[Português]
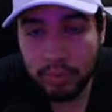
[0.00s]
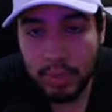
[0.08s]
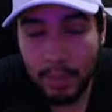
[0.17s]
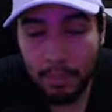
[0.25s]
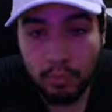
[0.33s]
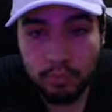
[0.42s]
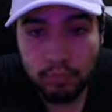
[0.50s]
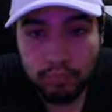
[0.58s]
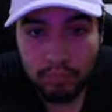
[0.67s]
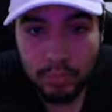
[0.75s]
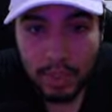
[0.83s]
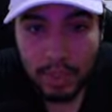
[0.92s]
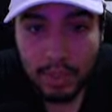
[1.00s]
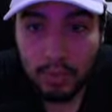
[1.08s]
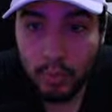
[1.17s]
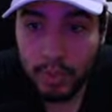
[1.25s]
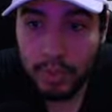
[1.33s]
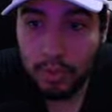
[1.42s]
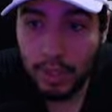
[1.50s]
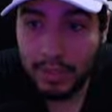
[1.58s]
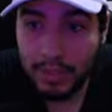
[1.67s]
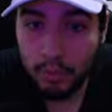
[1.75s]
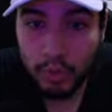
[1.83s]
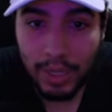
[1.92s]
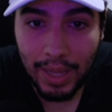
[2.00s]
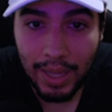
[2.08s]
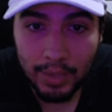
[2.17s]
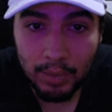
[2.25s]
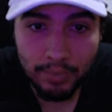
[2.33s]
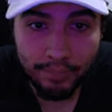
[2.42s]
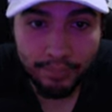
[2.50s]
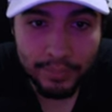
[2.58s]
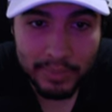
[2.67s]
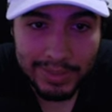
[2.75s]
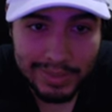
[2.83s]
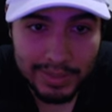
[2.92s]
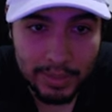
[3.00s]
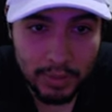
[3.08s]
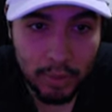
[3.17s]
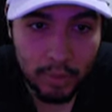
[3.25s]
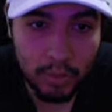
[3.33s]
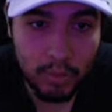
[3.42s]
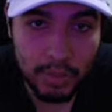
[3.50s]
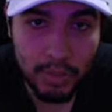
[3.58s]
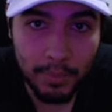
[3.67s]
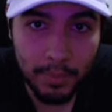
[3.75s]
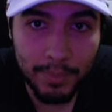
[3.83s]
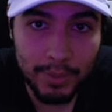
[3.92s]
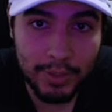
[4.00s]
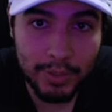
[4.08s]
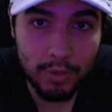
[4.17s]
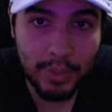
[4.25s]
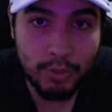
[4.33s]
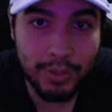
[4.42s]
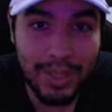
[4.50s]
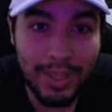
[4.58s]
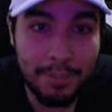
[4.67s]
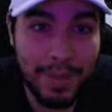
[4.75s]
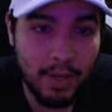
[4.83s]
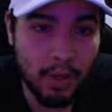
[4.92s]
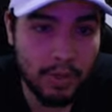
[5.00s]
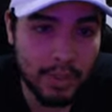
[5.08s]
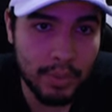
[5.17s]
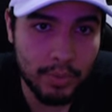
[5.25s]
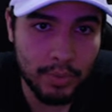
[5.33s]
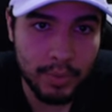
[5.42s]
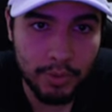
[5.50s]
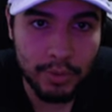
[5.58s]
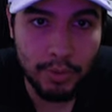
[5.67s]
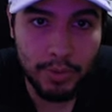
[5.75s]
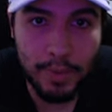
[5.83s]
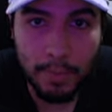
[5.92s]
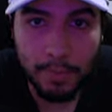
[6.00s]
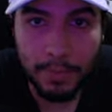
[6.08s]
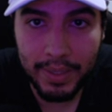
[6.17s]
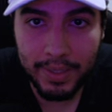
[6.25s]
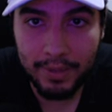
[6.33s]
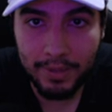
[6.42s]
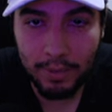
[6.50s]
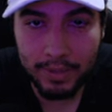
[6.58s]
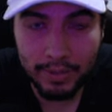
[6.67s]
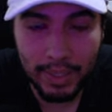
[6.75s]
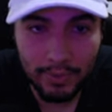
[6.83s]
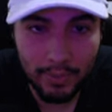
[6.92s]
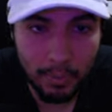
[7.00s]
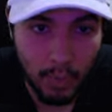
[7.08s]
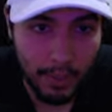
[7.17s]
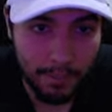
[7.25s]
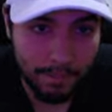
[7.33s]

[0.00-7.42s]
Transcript: É bom. Randuin e Coração Gelado. Todos os dois são bons, mas eu acho Coração Gelado melhor do que Randuin. Então Randuin vai pro B e ele Coração Gelado vai pro A.